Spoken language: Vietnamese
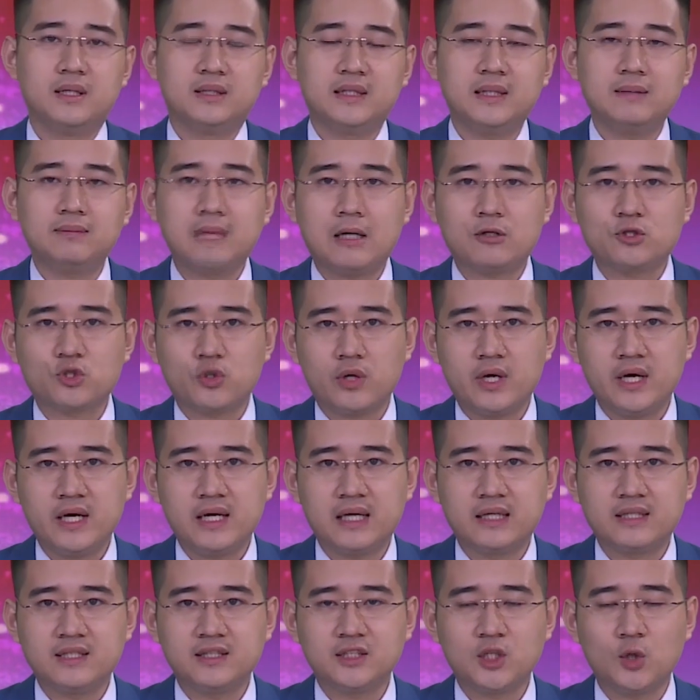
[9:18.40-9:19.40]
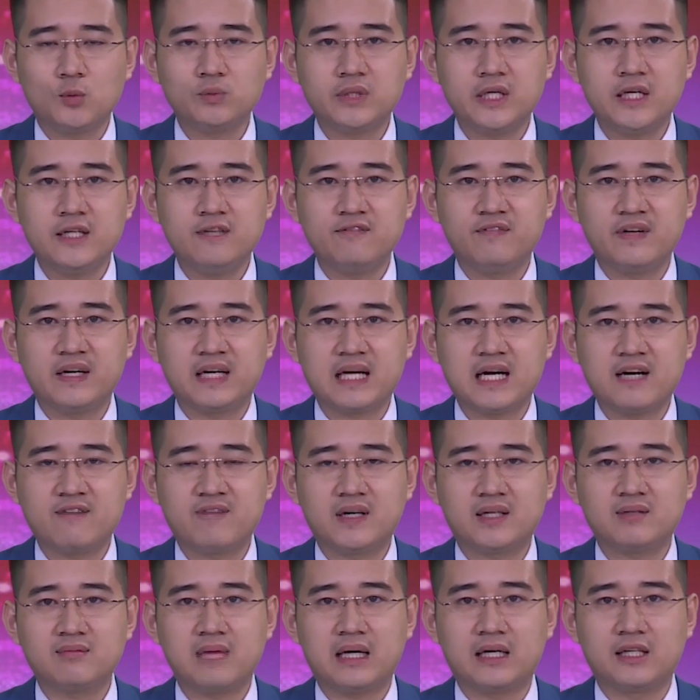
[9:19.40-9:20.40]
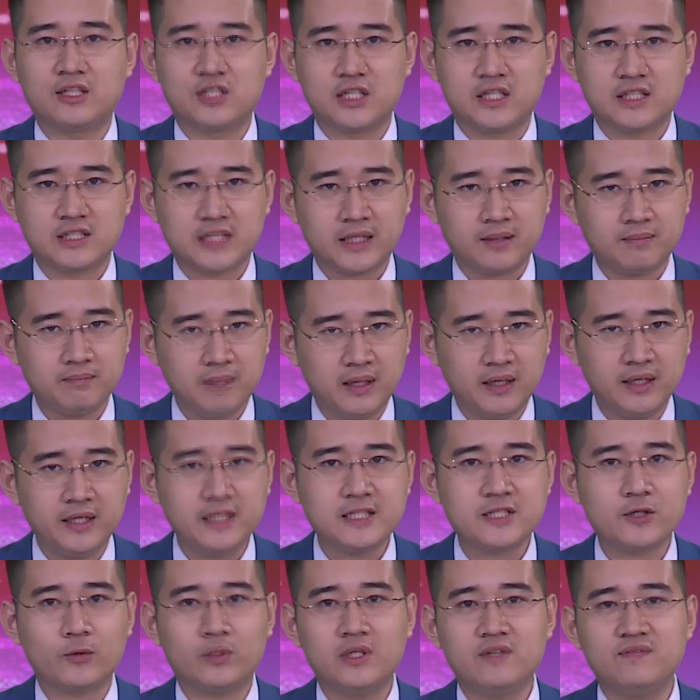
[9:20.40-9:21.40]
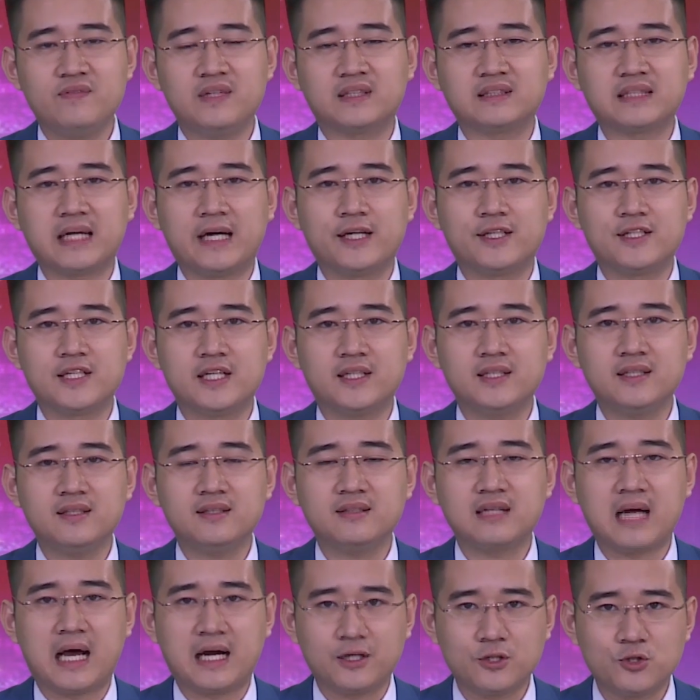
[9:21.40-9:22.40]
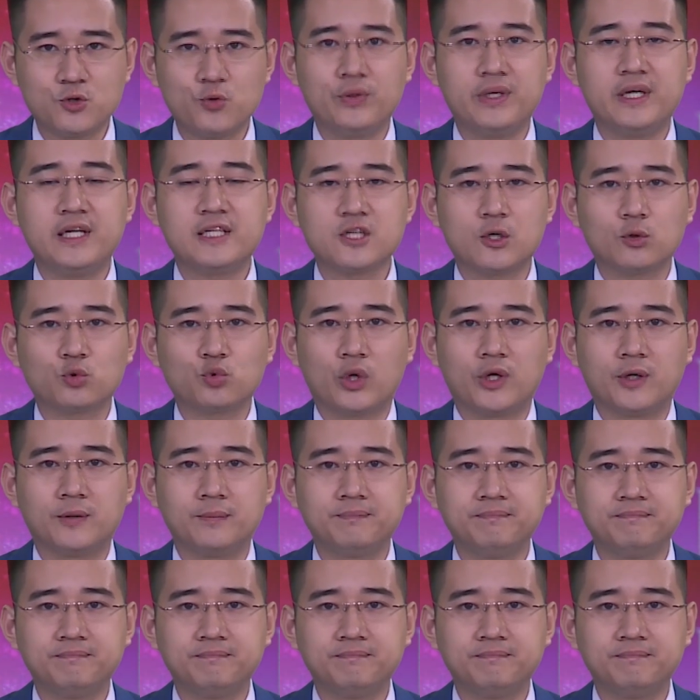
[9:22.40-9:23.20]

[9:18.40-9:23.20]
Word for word: Tiếp theo sau đây là những thông tin về các văn bản chính sách mới trong lĩnh vực tài chính đáng chú ý trong tuần.